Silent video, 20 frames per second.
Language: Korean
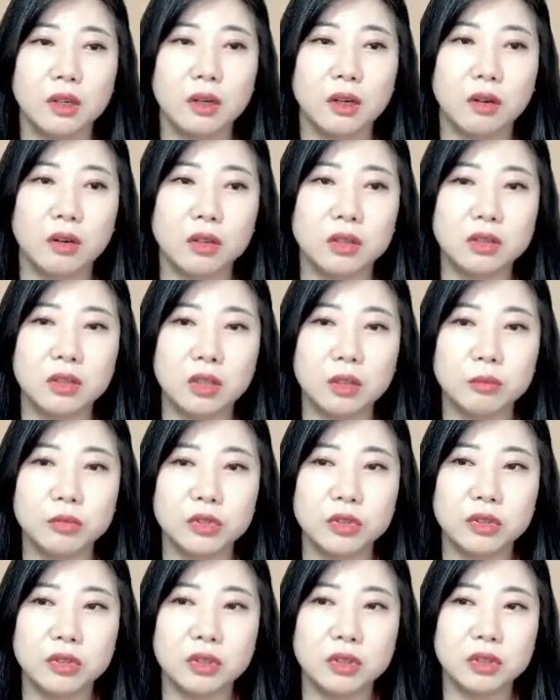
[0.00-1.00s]
어 그런
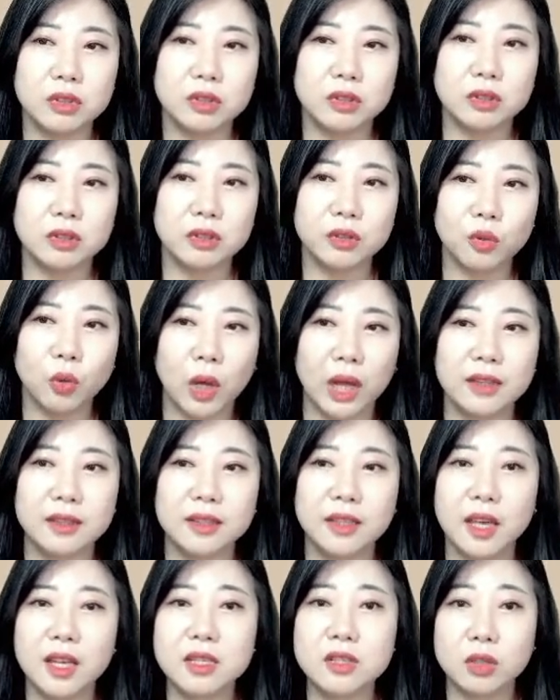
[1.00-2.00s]
분들은
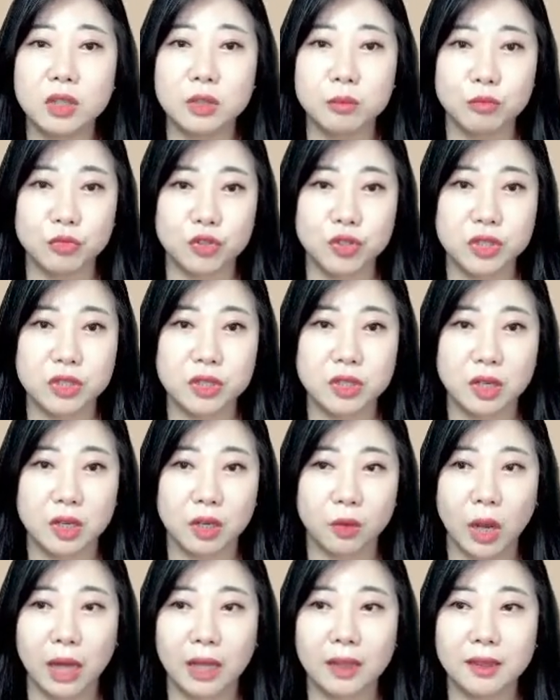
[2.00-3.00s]
관계적인 문제
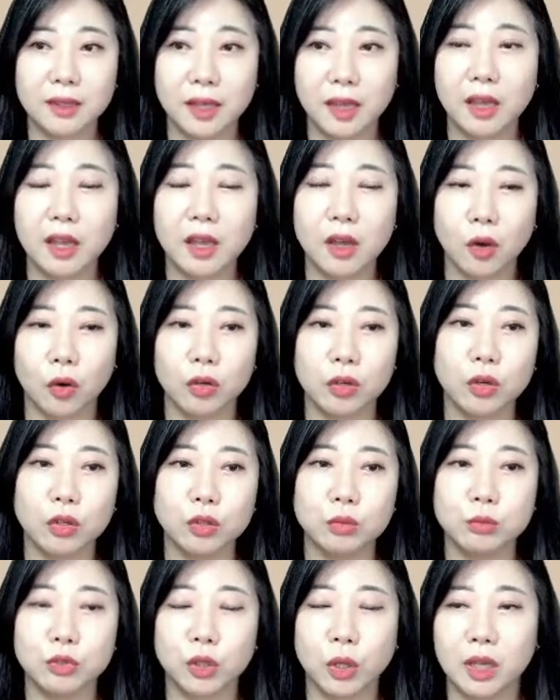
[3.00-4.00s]
관계의
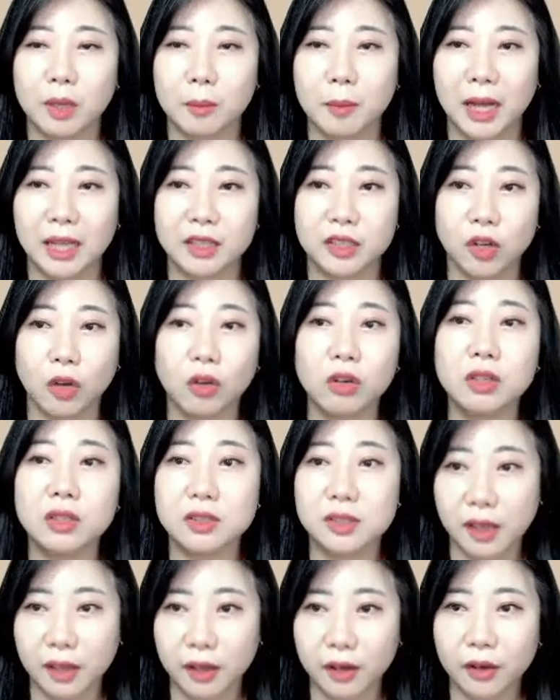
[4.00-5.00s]
어려움을 되게 많이
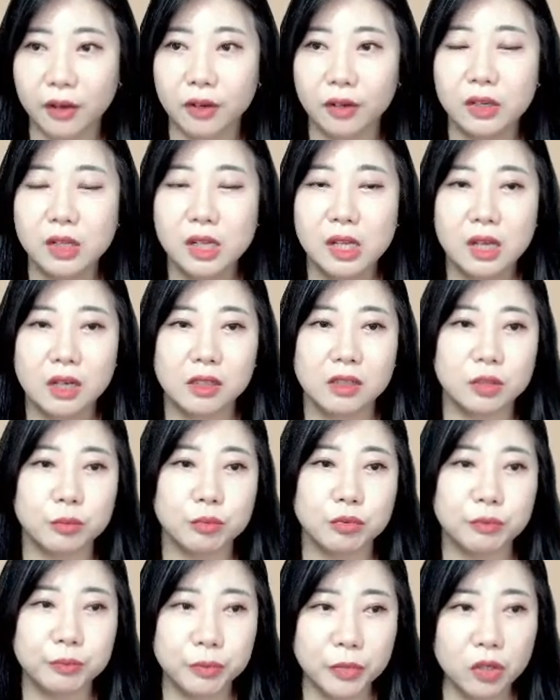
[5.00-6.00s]
겪으세요 그래서
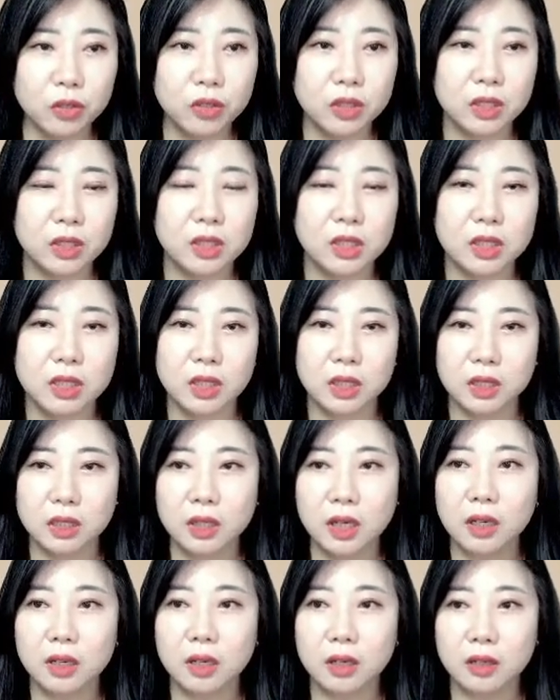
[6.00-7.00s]
분명히 이
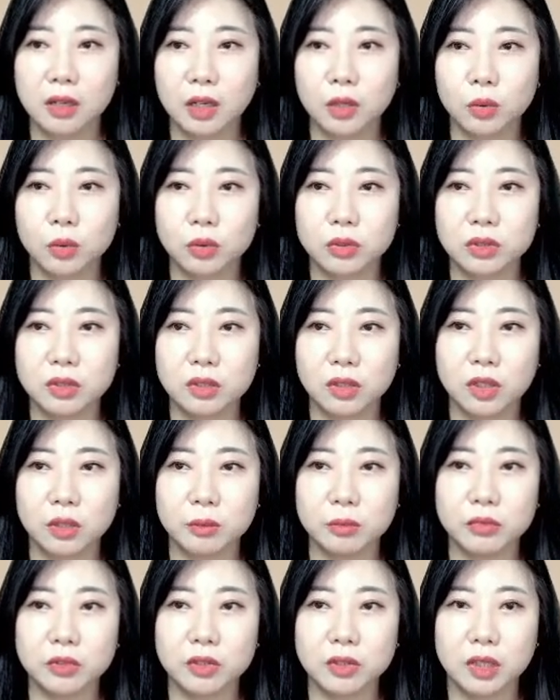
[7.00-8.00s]
인간관계론을
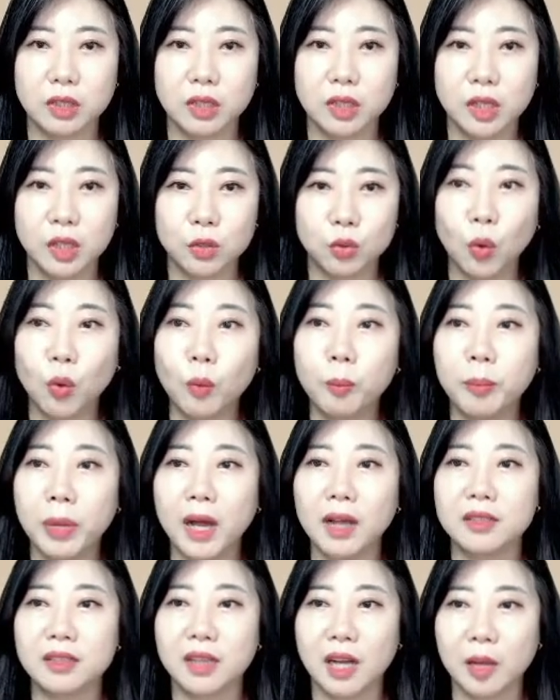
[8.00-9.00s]
여러분들이
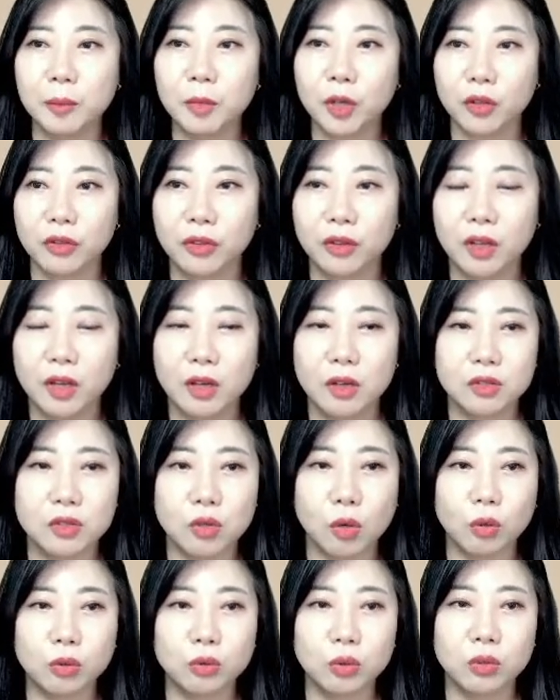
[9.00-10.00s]
독파를 하면
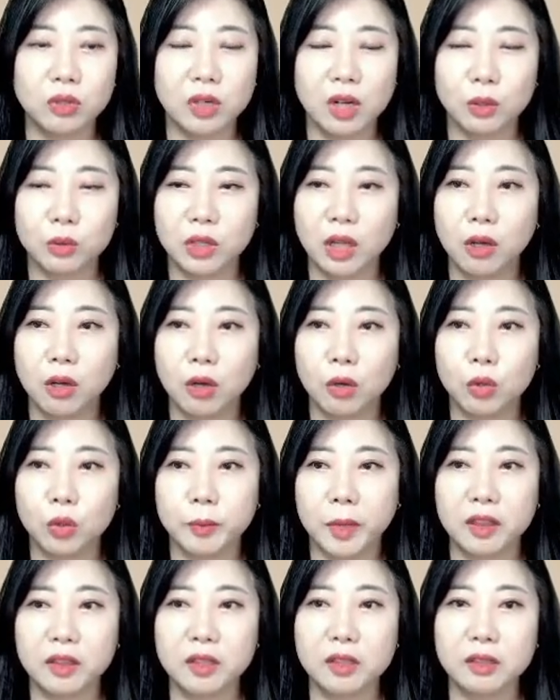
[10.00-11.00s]
정독을 하고 내 거로
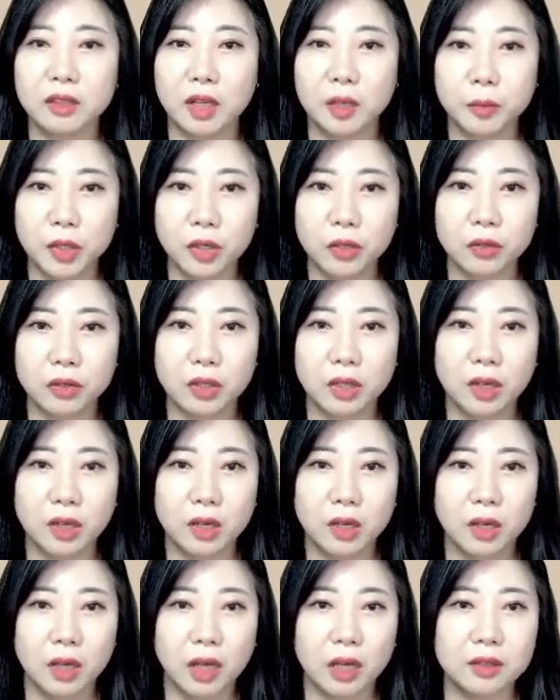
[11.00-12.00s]
만든다면
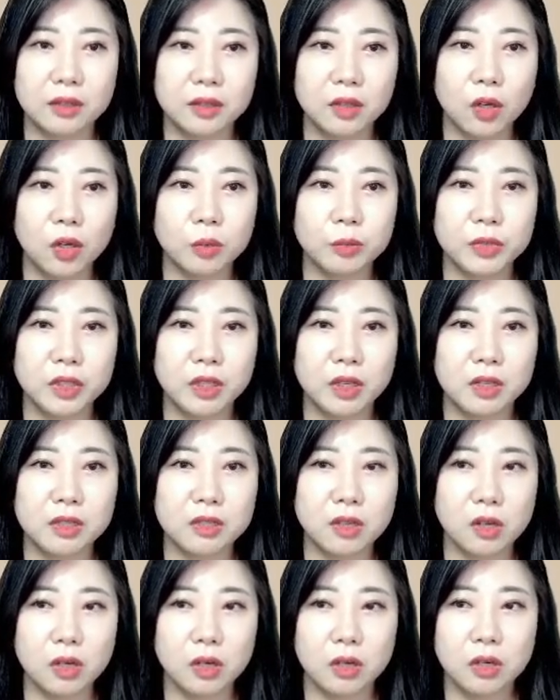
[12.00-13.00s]

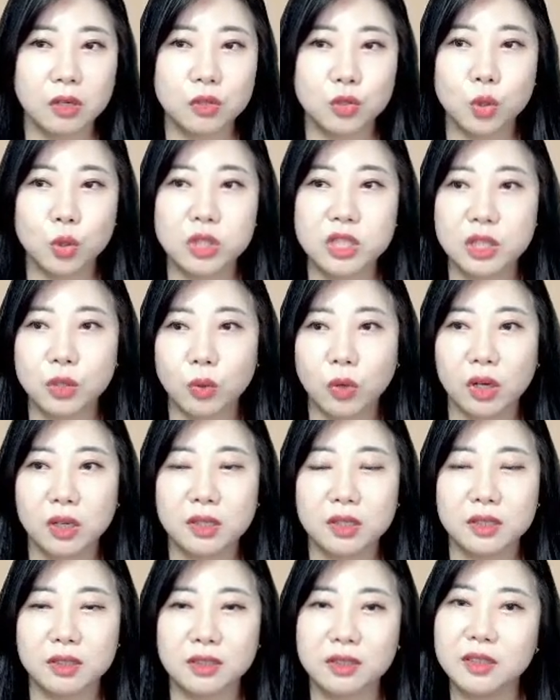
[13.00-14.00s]
애터미에서
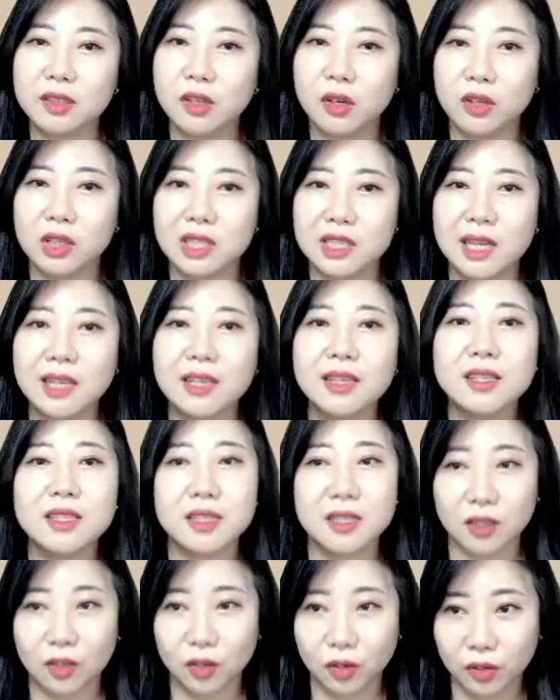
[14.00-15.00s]
조직관리 능력이
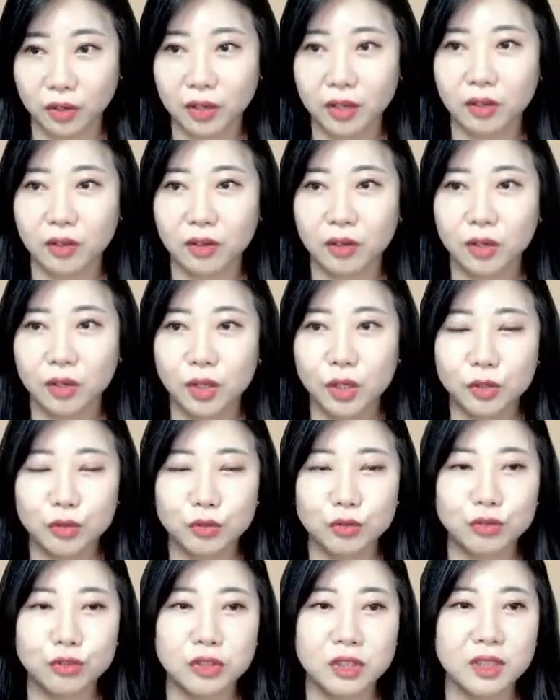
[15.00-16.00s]
생기실 거예요
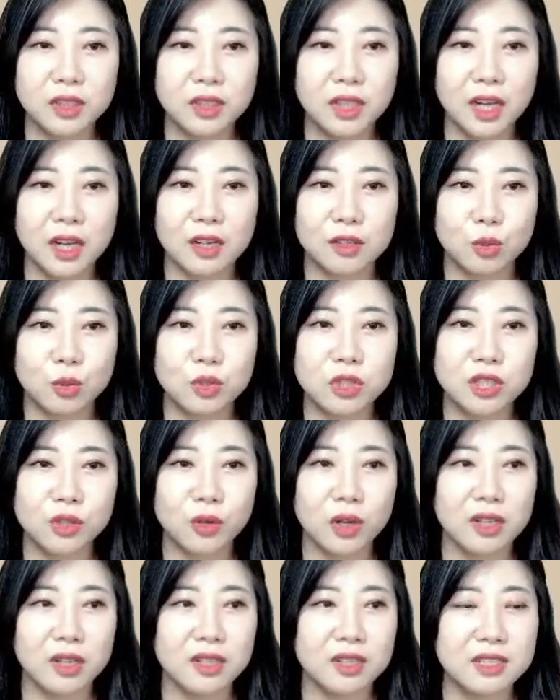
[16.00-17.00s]
우리가 조직
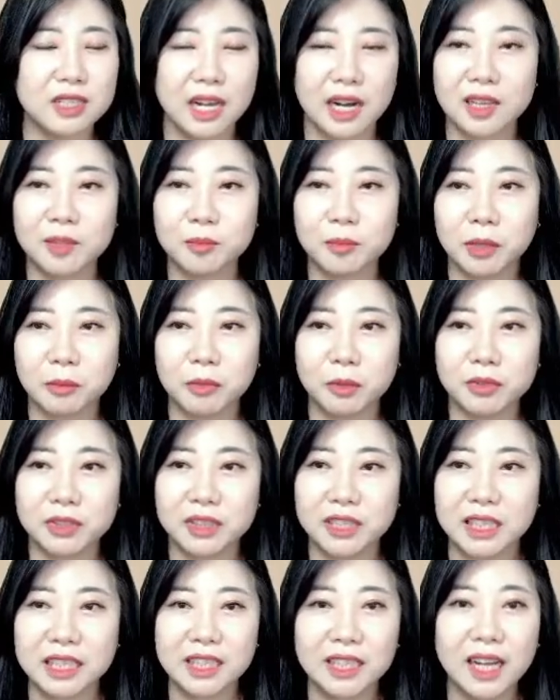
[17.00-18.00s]
관리를 잘하는
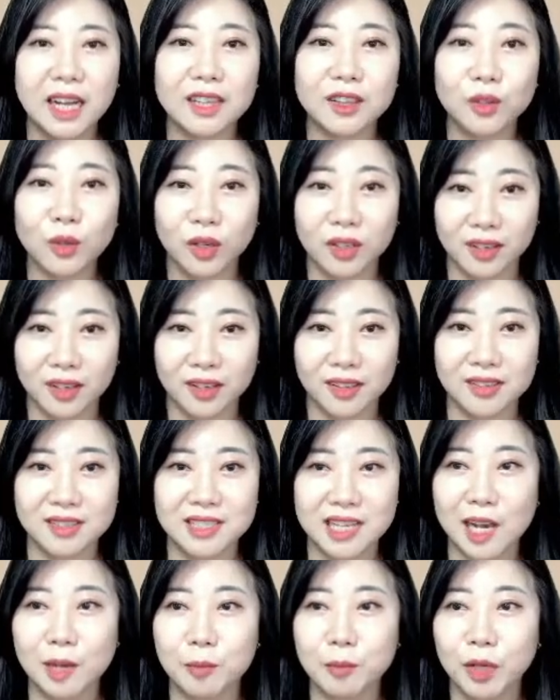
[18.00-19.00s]
방법은 인간관계를
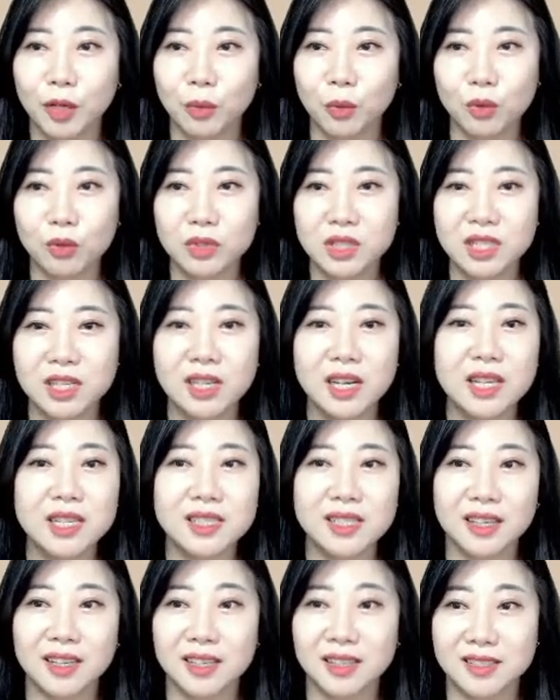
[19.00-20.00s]
잘 맺고 신뢰
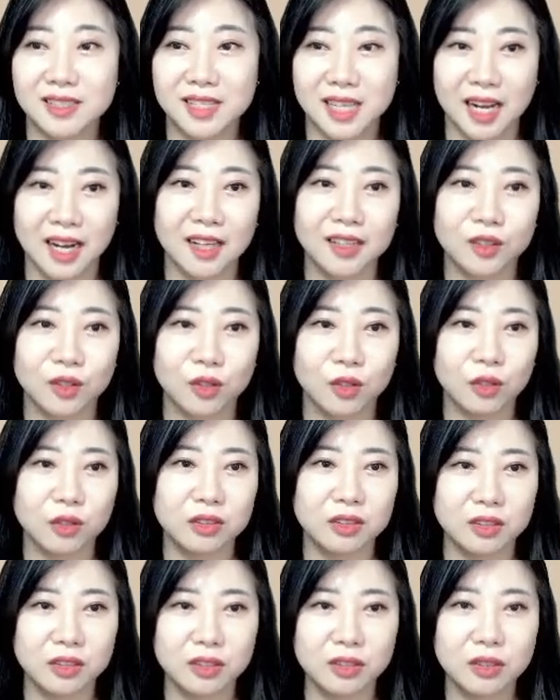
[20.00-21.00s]
쌓기를 잘하는
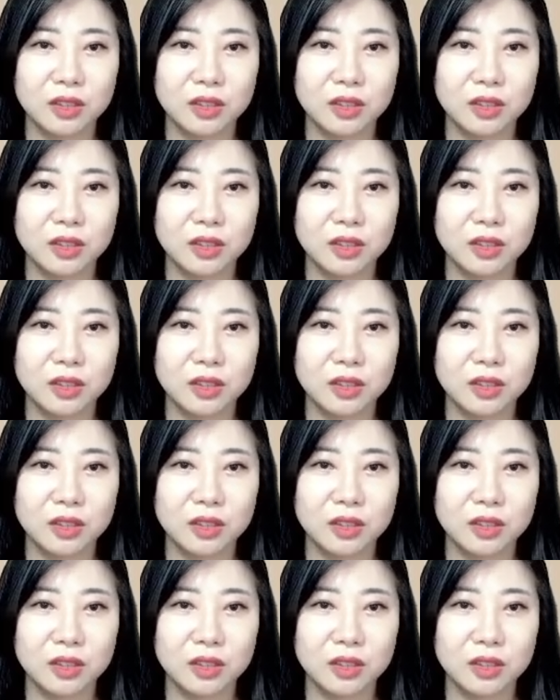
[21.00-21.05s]
거거든요.